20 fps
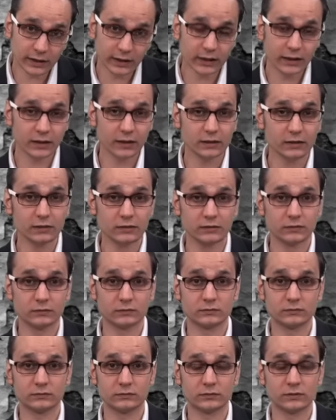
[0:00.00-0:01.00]
غير
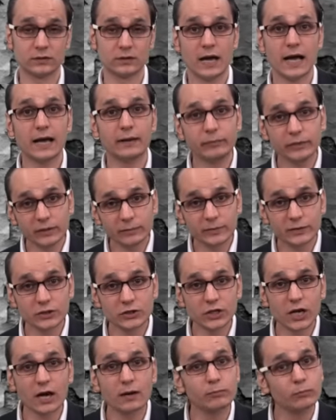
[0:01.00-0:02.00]
حبيبي
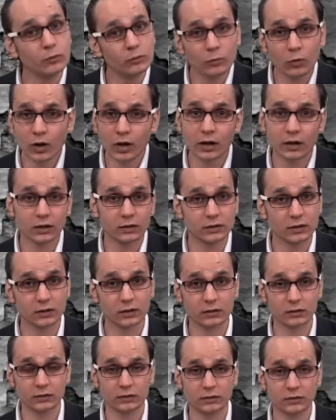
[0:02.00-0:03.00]
الشعب مو
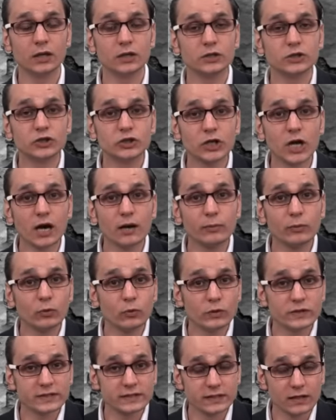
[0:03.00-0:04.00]
معارضة الشعب
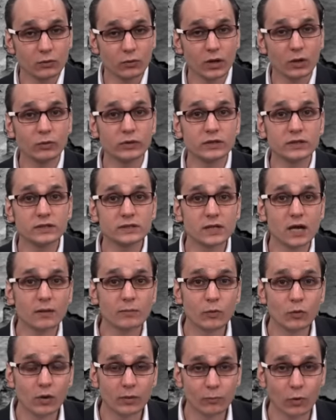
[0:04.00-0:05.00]
هو الثورة والنظام
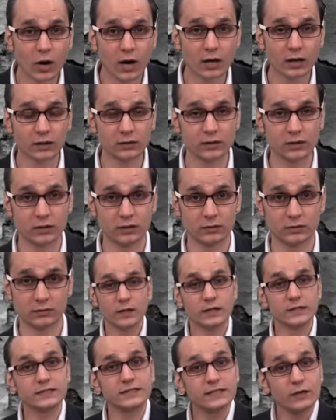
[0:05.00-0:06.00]
هو معارضة
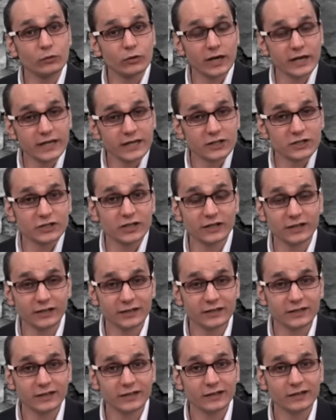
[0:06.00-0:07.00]
الثورة هي
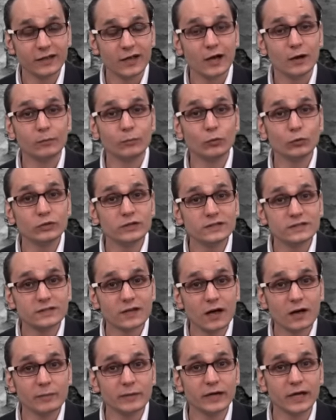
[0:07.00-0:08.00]
الشرعية مو
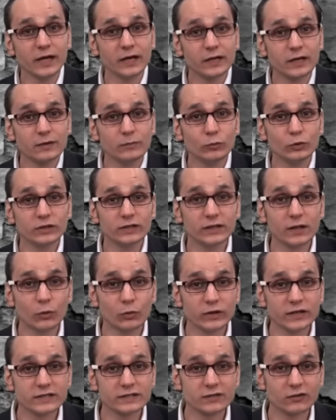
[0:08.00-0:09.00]
نظام الحكم
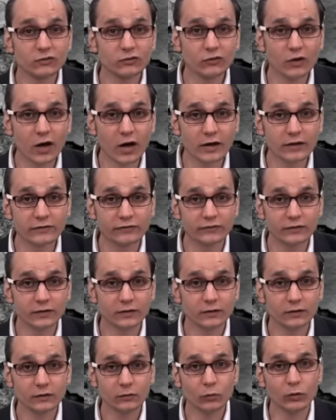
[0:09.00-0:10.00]
والتوريث الطائفي
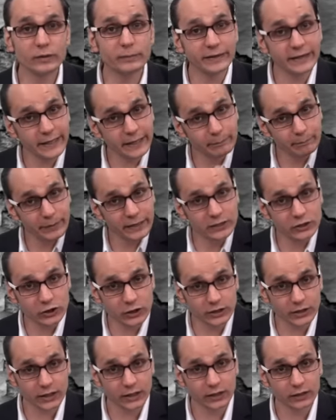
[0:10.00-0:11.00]

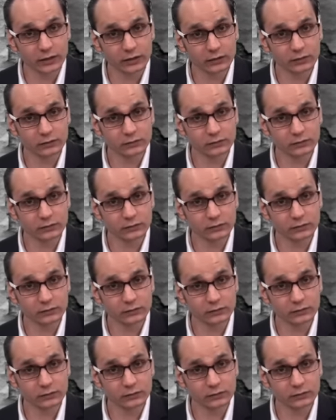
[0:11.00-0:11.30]
والمنحبكجية